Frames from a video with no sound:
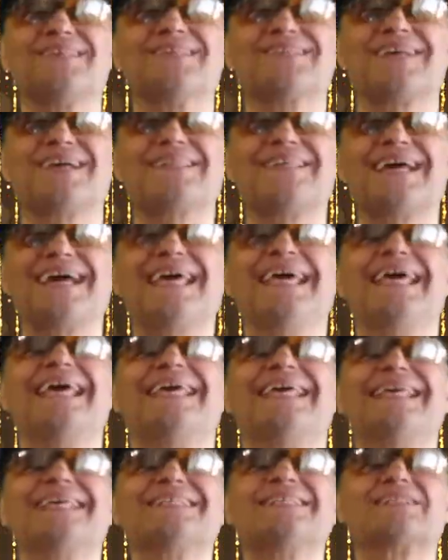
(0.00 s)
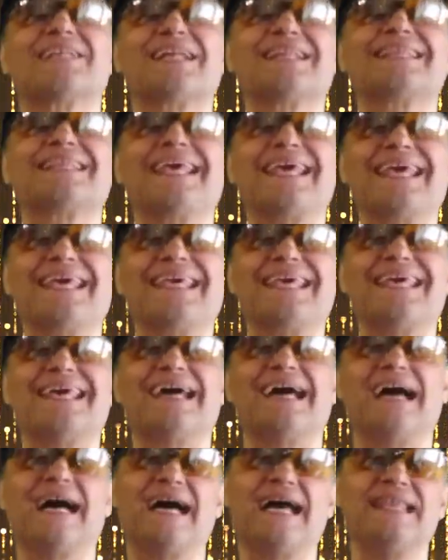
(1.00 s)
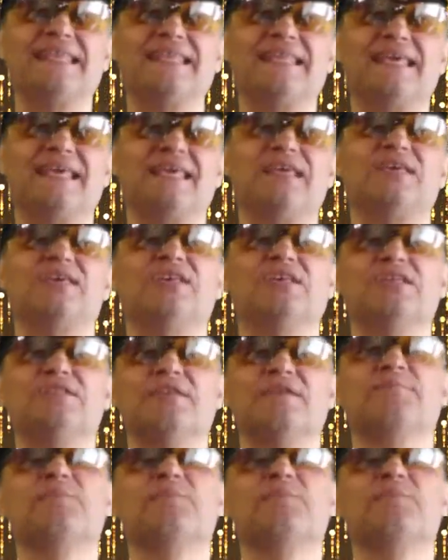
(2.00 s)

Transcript: исходя из стратегии, а не из